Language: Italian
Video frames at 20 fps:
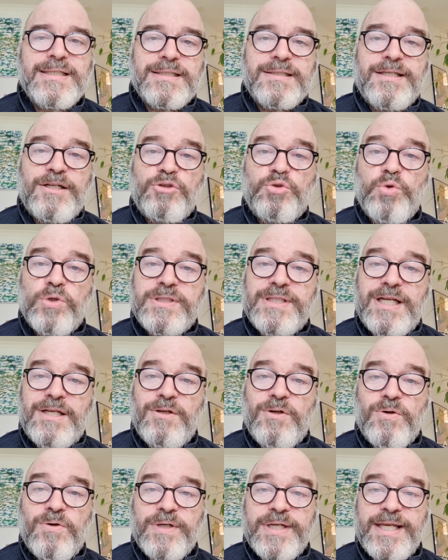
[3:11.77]
dal tuo
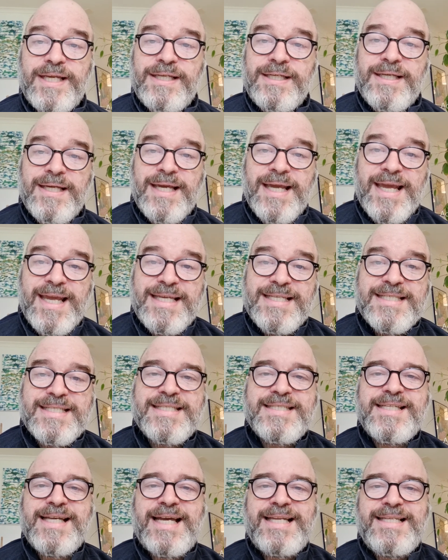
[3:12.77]
tallone e
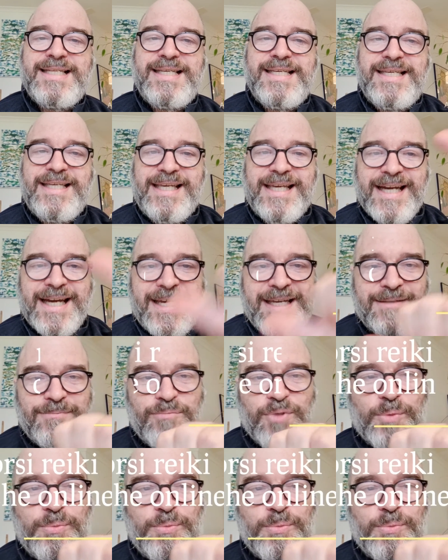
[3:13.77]
salire